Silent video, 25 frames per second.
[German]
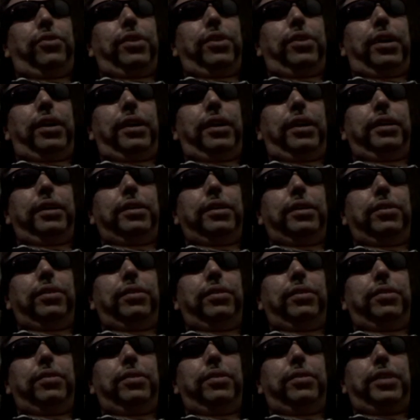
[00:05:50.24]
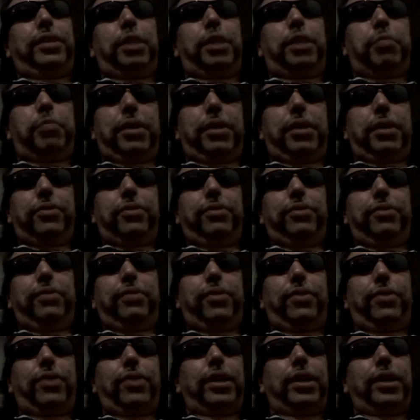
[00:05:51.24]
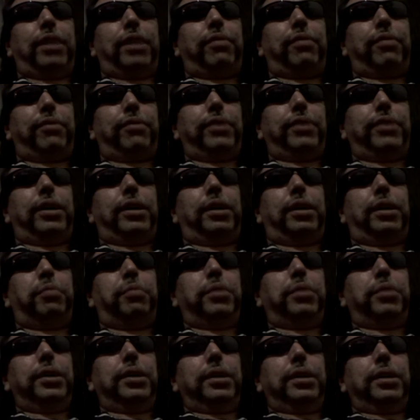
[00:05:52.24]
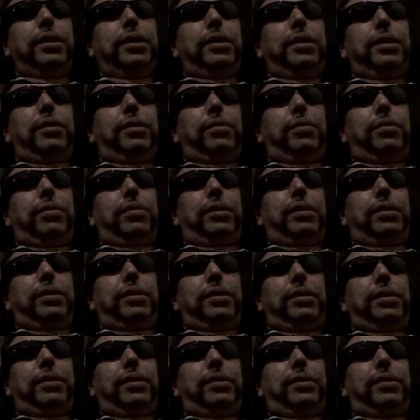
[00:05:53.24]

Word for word: dass hier einige dermaßen was an der Waffel haben und